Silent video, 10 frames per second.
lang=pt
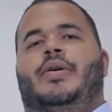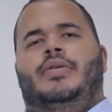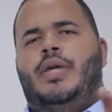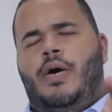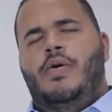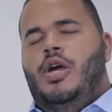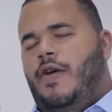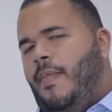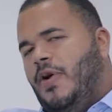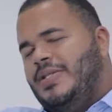Então, eu
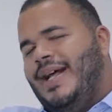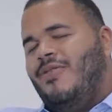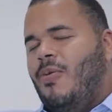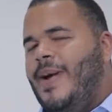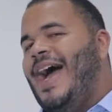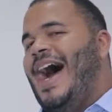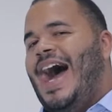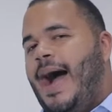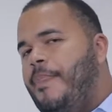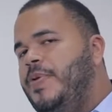vou mostrar como é
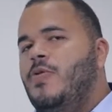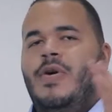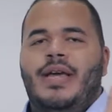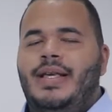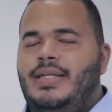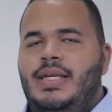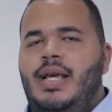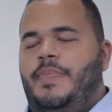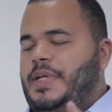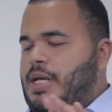rápido e
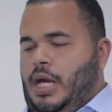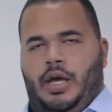simples.